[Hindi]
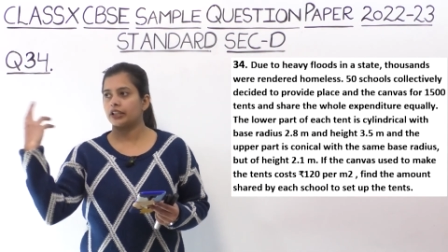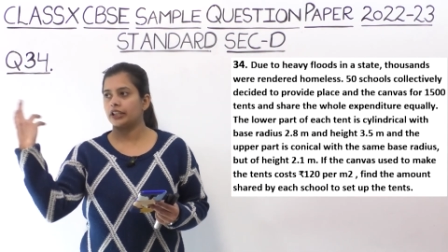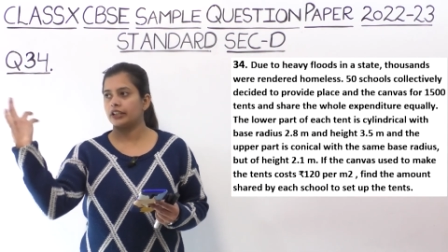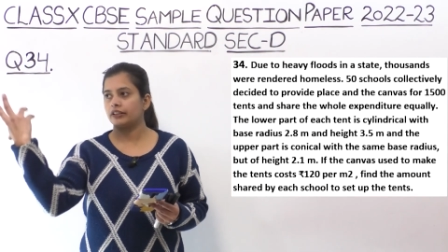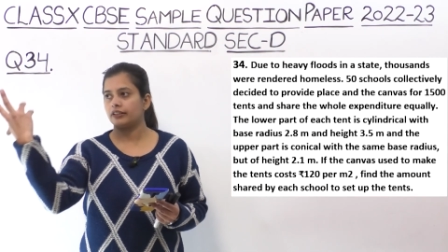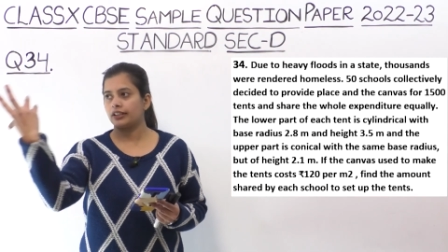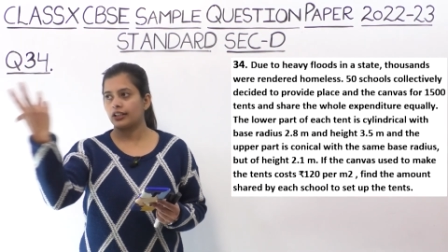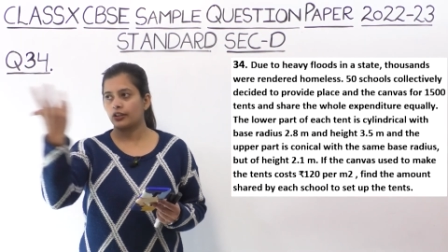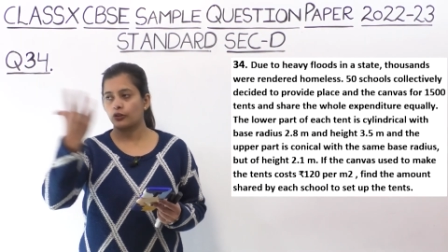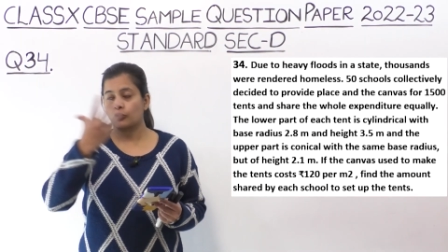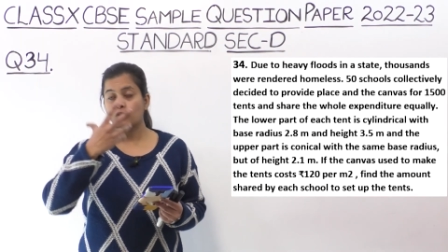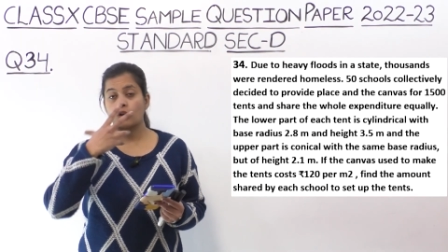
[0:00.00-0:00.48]

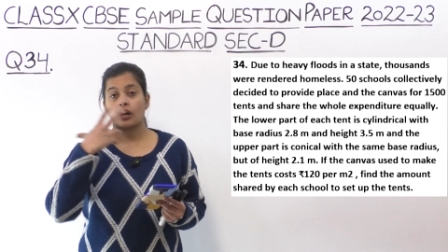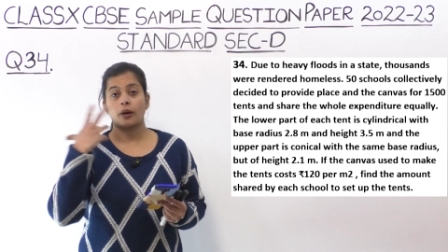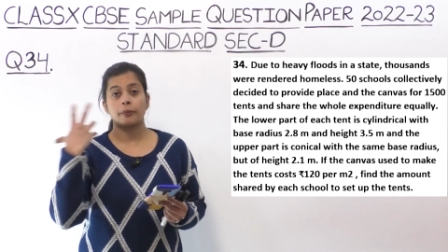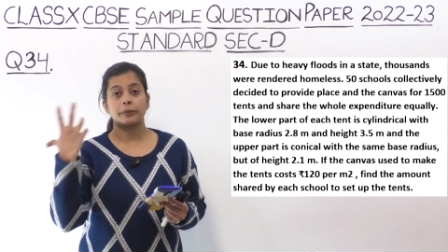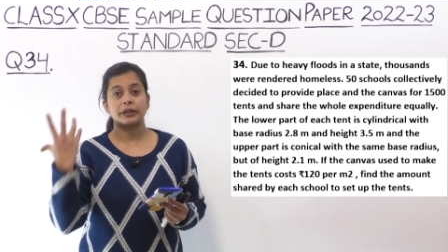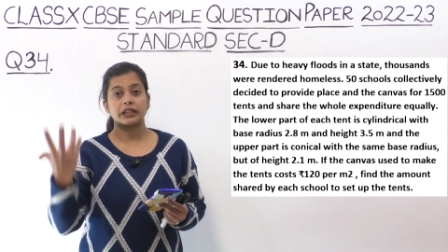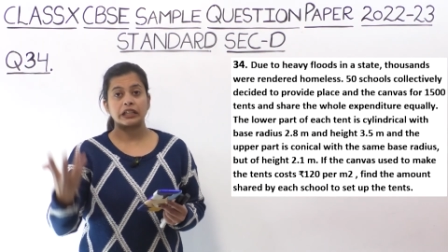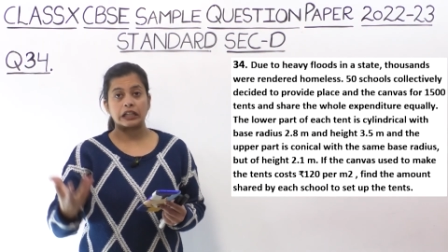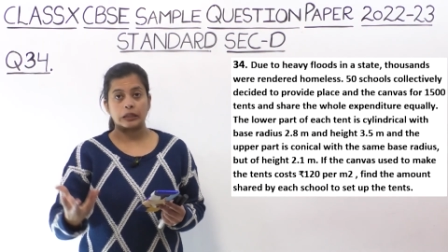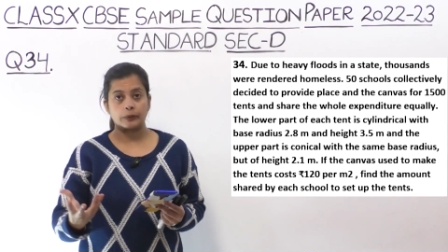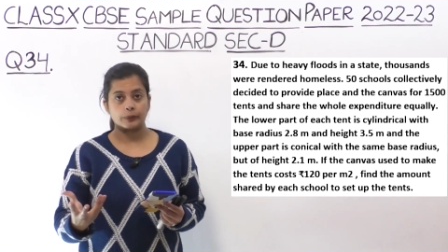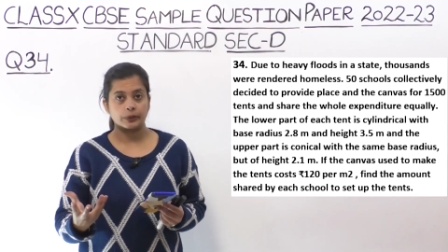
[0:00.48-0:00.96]
एरिया को
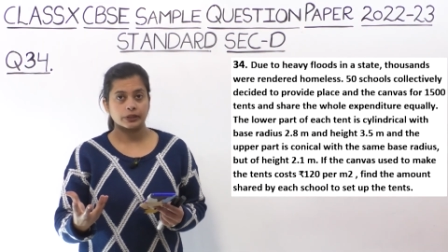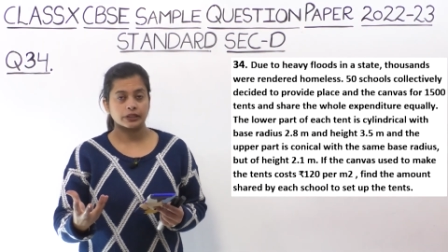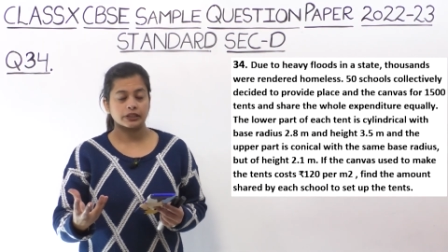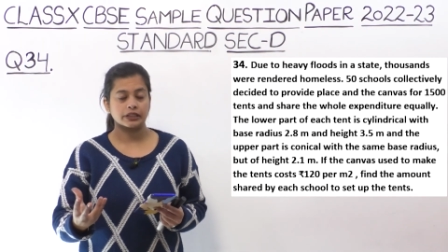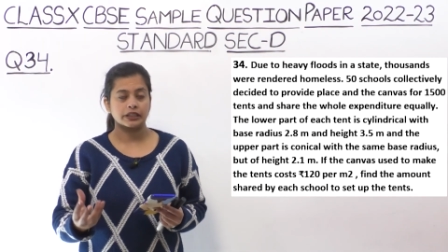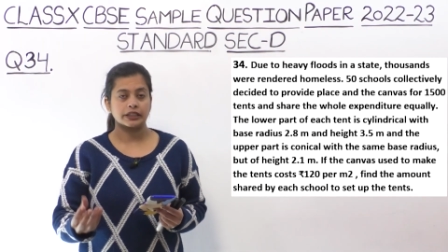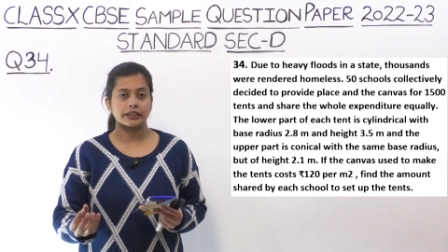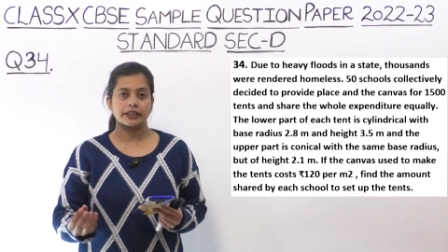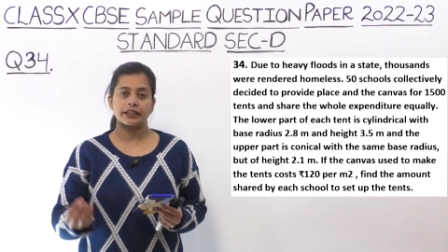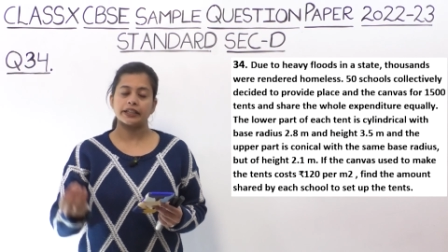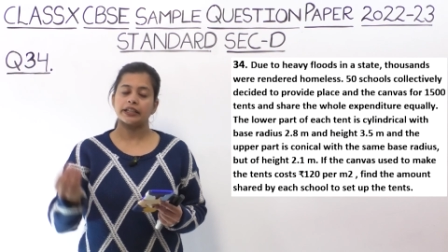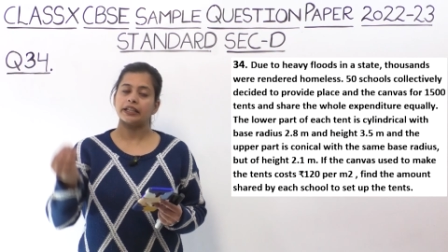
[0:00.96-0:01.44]
हमें कवर
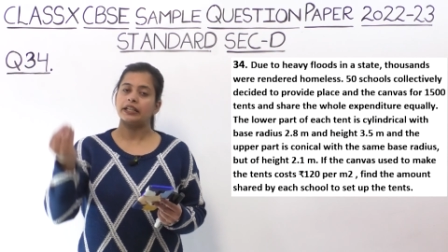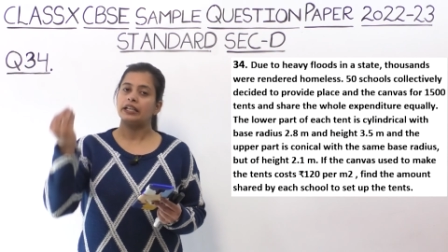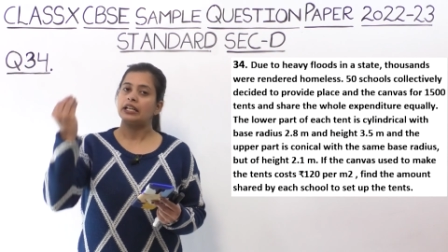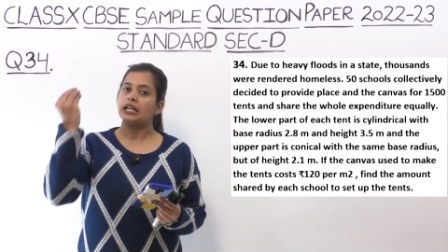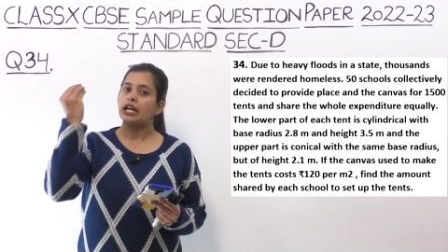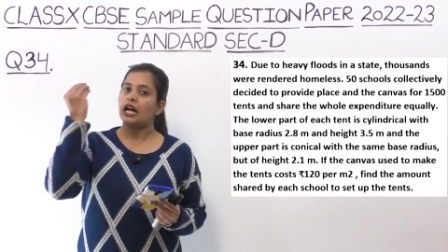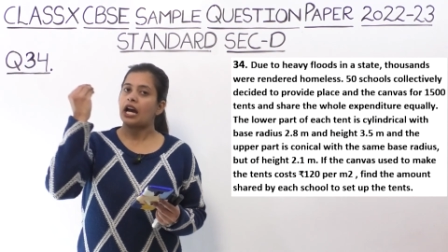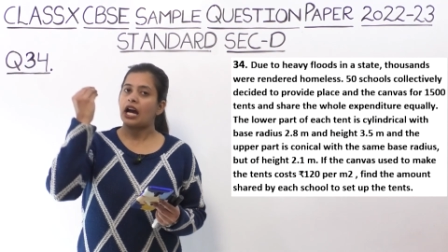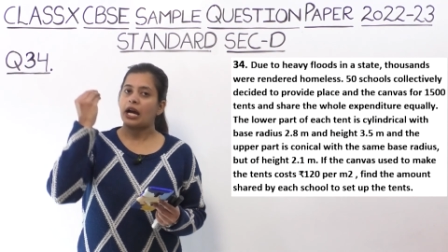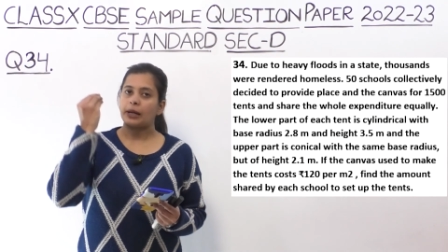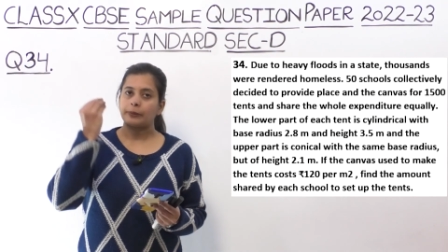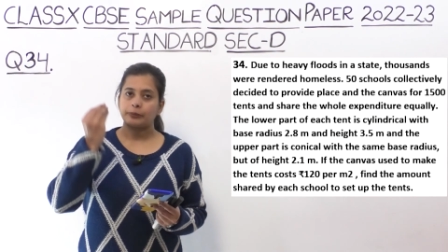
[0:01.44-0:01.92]
करना है
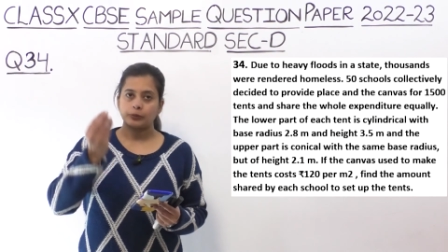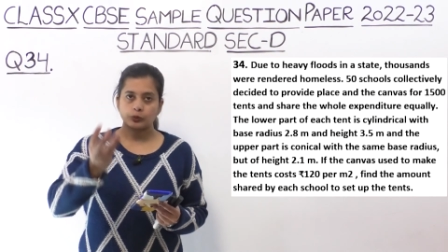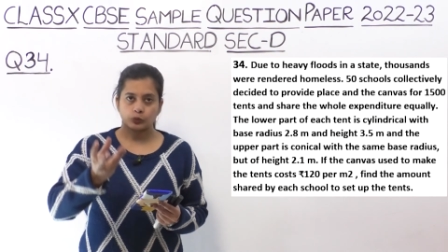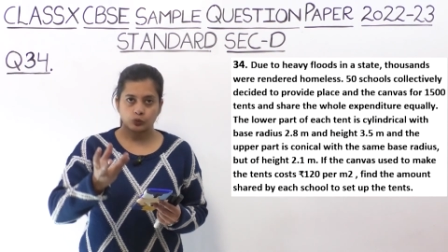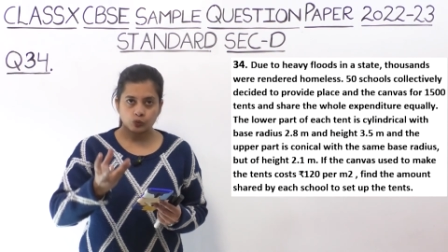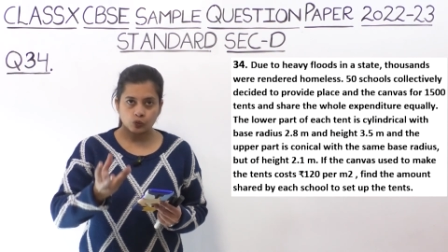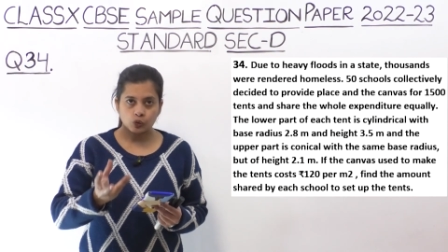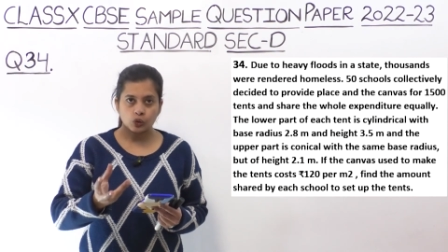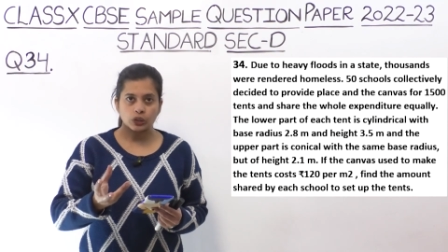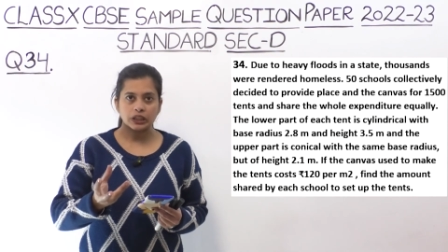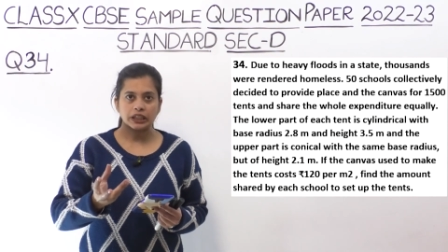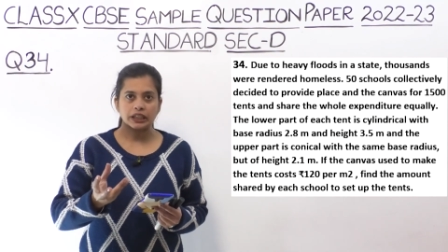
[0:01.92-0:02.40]
आप
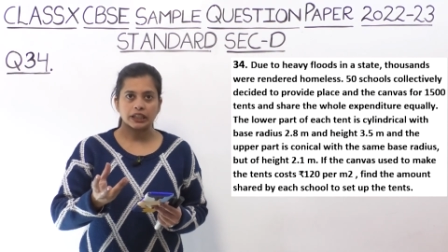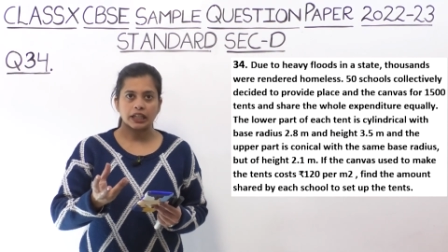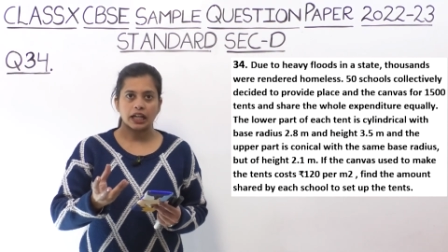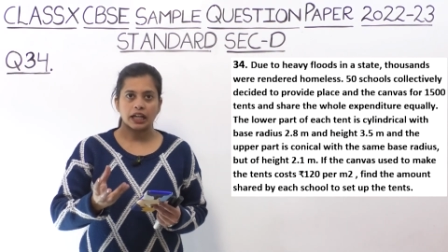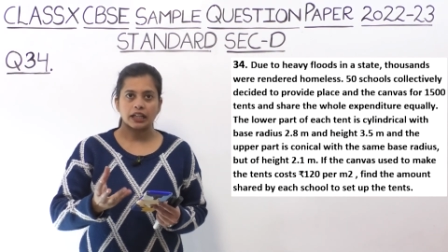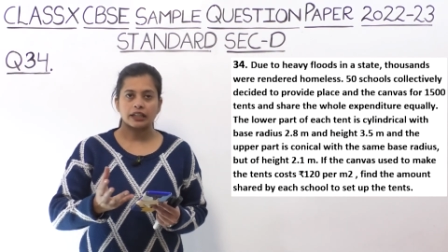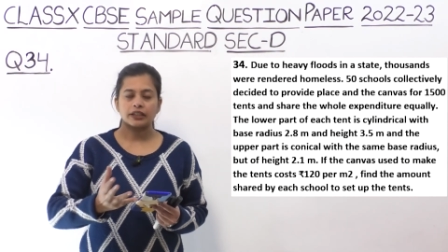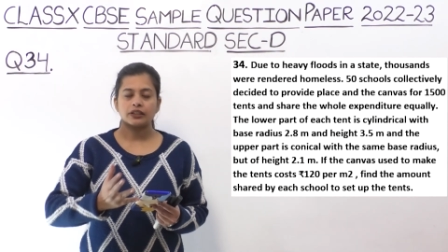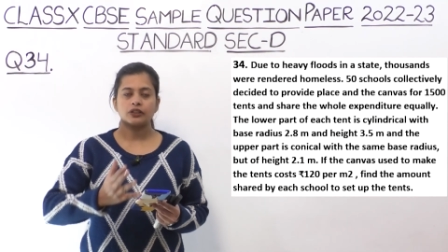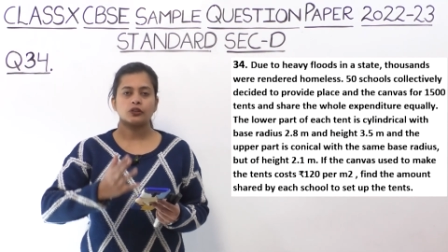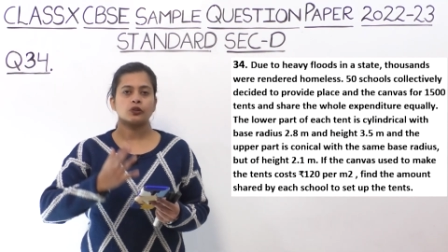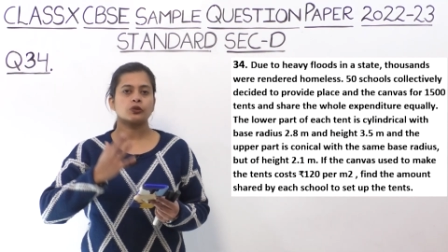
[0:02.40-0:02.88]
वो
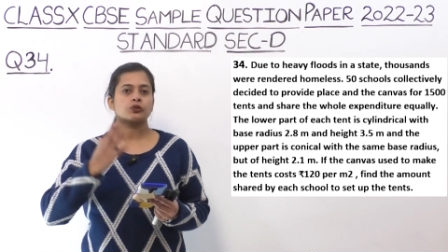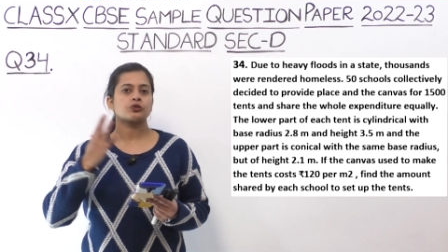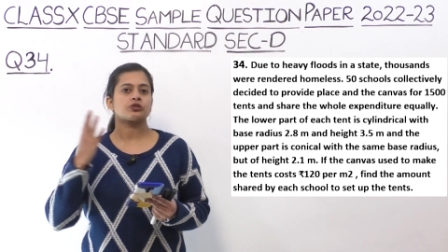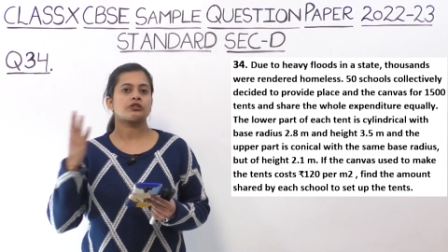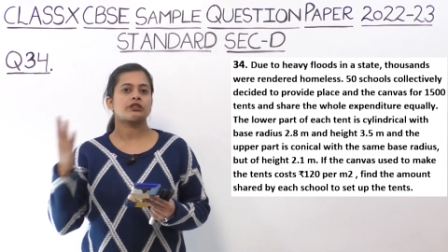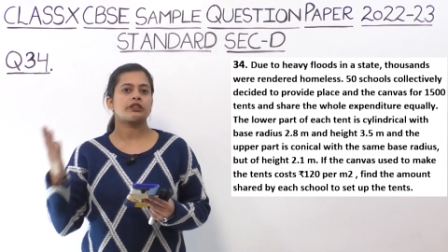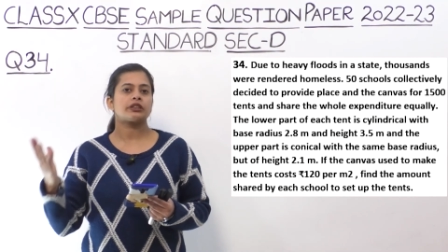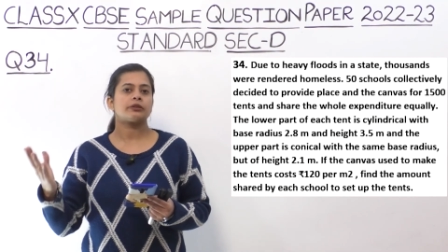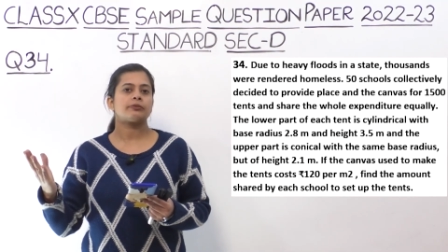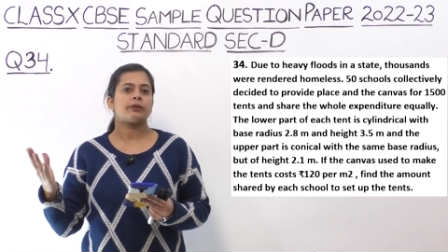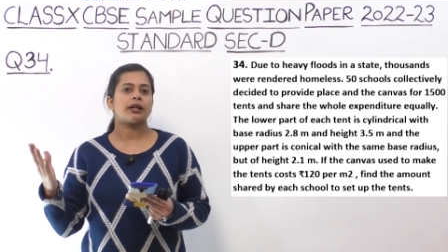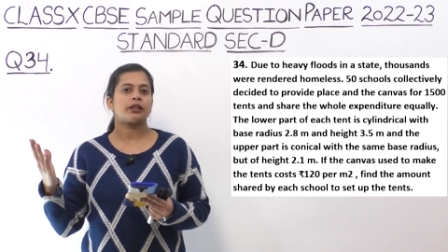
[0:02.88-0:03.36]
निकालें और
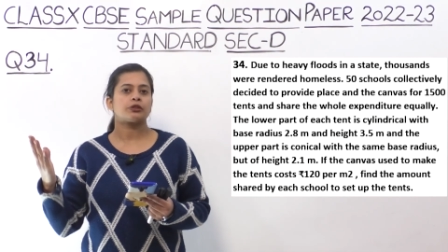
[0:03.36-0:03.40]
उसके